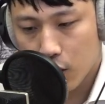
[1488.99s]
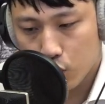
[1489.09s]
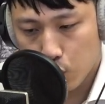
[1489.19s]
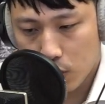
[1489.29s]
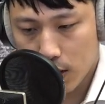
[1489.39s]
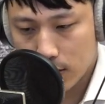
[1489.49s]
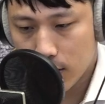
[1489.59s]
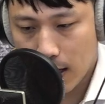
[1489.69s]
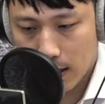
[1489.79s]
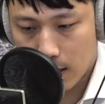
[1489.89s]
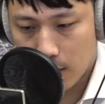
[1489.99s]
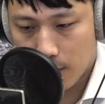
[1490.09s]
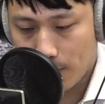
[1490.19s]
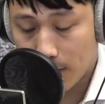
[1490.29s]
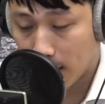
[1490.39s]
除了这两
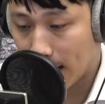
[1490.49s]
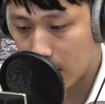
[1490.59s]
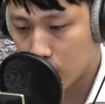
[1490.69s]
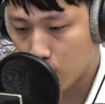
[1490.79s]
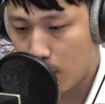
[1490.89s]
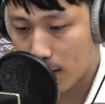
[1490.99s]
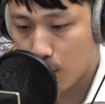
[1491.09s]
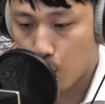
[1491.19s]
个犯人干的之外，